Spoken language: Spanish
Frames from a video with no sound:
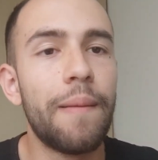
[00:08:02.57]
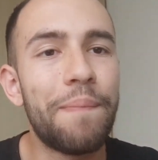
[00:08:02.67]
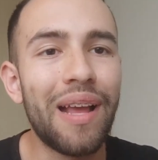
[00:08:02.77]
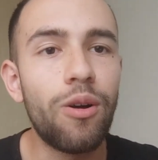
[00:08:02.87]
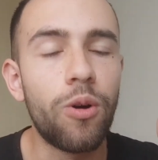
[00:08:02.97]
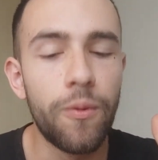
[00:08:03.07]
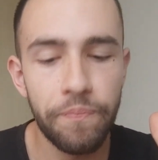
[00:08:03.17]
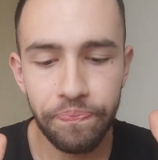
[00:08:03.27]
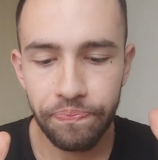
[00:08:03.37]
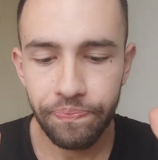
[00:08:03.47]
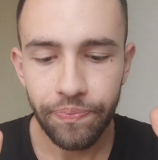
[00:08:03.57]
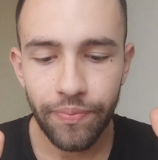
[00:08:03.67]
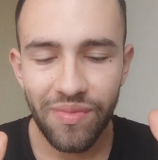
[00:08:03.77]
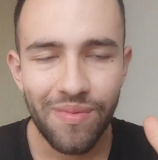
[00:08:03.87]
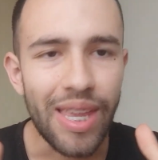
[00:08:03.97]
Pero
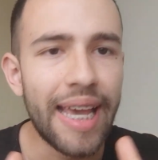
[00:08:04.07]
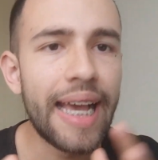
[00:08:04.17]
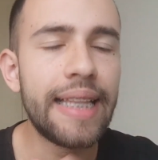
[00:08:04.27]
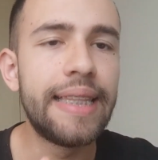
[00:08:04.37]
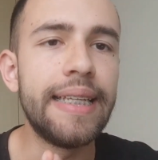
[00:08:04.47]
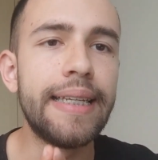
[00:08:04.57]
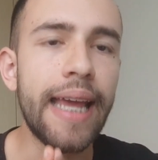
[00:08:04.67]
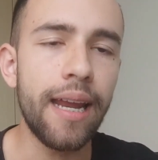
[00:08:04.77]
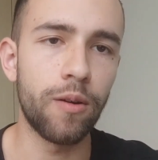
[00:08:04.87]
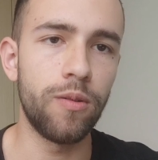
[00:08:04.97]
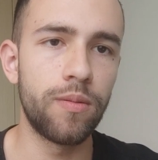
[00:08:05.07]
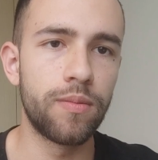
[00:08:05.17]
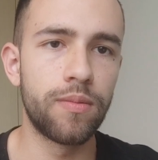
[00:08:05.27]
el dinero,